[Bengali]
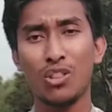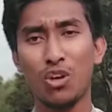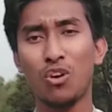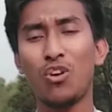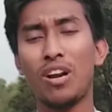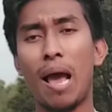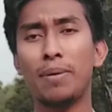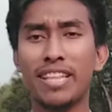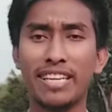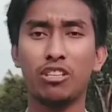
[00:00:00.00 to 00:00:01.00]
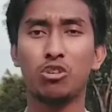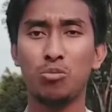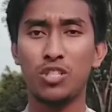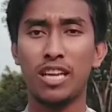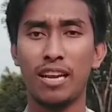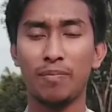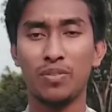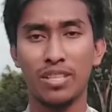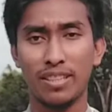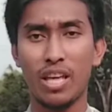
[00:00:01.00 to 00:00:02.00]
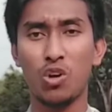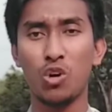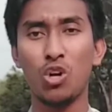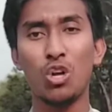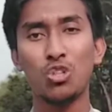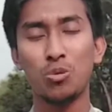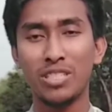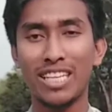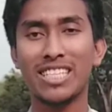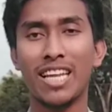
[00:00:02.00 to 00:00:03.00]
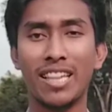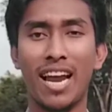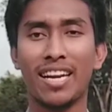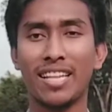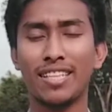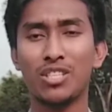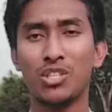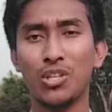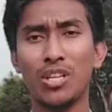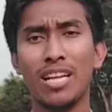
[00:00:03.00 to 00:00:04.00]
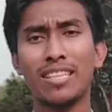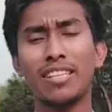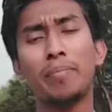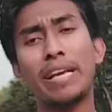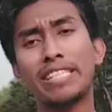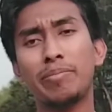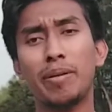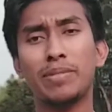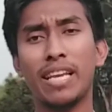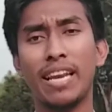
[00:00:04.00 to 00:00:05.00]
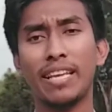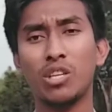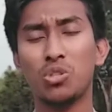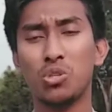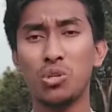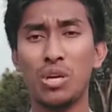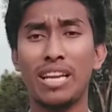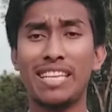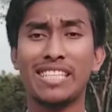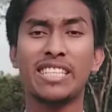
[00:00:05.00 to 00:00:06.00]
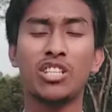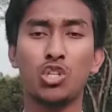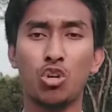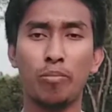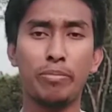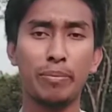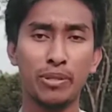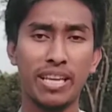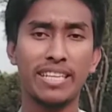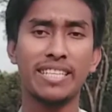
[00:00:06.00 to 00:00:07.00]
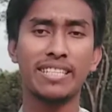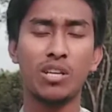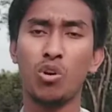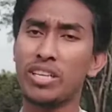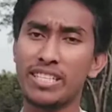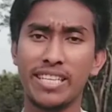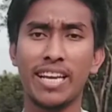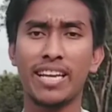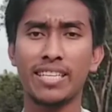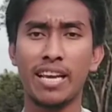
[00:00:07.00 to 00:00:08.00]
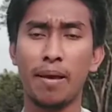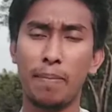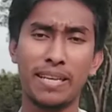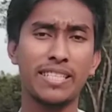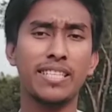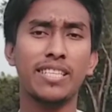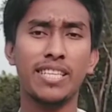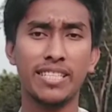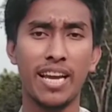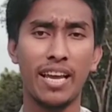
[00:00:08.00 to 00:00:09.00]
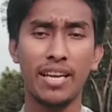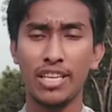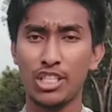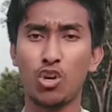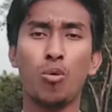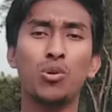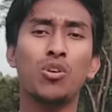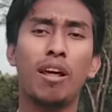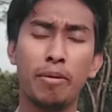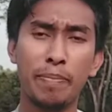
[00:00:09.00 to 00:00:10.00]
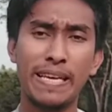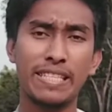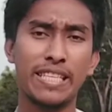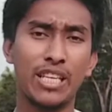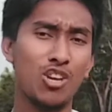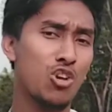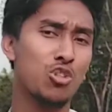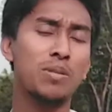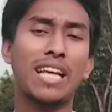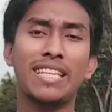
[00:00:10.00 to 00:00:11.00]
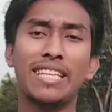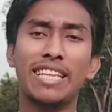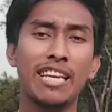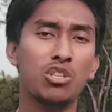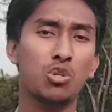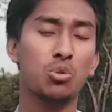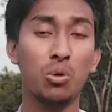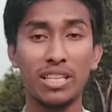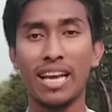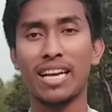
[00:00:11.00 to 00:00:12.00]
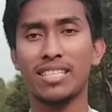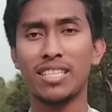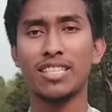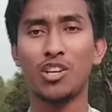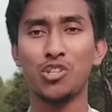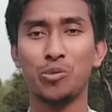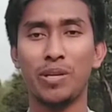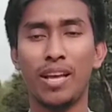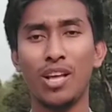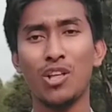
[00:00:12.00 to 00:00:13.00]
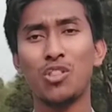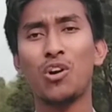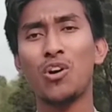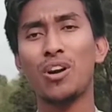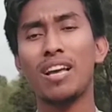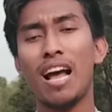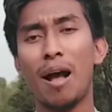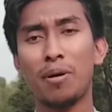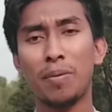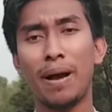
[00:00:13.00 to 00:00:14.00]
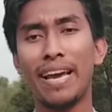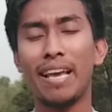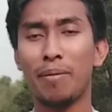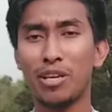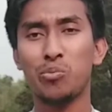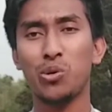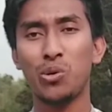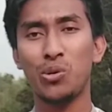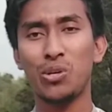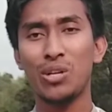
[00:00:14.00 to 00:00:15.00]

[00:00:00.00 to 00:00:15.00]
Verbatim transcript: তখন আমি তাকে একটু বুঝালাম দেখো তুমি যাদের সাথে আড্ডা দিচ্ছ তাদের ম্যাক্সিমাম ছেলেই কিন্তু নেশা জাতীয় দ্রব্যের প্রতি অ্যাডিক্টেড অনেকে সিগারেট খায় বাজে জিনিসে যায় সে খবরগুলো আমি পেয়েছি তুমি তাদের থেকে একটু দূরে থাকার চেষ্টা করবে তখন আমার ভাই আমাকে বলল